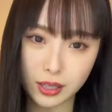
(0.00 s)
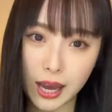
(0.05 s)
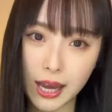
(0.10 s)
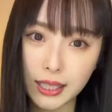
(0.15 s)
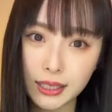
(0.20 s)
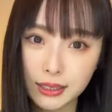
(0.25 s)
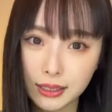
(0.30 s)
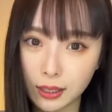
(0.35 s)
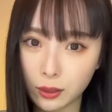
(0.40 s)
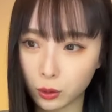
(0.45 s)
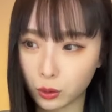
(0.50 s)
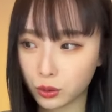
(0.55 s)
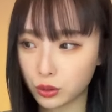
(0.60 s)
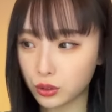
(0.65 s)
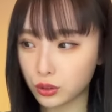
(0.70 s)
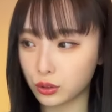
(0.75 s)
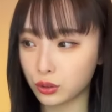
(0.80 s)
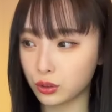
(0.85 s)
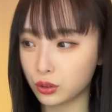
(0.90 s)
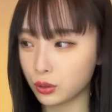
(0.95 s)

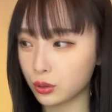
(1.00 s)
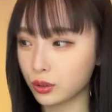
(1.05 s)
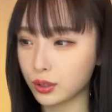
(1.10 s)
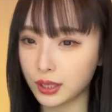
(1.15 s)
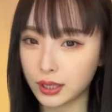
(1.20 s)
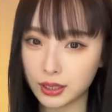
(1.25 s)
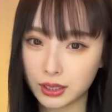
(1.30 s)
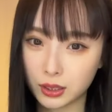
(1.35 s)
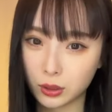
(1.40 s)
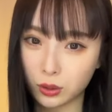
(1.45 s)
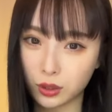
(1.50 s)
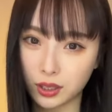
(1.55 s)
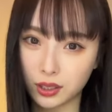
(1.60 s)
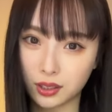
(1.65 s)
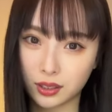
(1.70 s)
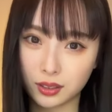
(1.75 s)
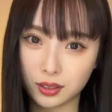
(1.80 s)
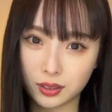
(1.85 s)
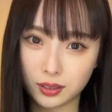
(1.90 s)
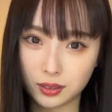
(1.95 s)
アイシャドウちょっと紹介しよう
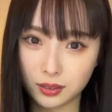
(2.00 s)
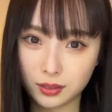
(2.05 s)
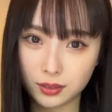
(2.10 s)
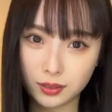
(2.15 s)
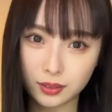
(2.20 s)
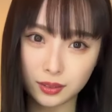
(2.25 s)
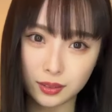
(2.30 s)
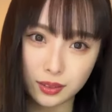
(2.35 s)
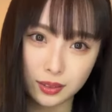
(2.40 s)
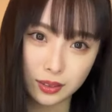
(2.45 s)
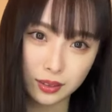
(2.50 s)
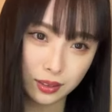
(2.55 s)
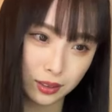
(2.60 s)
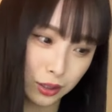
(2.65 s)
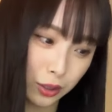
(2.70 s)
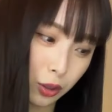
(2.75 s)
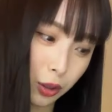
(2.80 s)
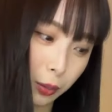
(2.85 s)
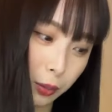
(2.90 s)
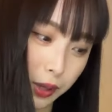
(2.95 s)
かな
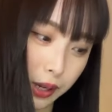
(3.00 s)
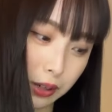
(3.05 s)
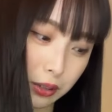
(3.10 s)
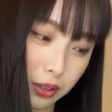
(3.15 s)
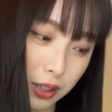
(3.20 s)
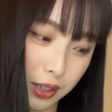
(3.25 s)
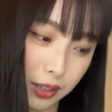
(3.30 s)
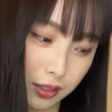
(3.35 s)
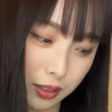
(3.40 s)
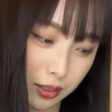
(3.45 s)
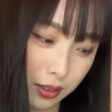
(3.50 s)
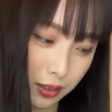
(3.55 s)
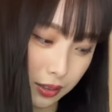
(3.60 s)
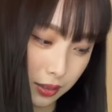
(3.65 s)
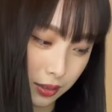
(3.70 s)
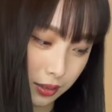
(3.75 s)
興味あるかな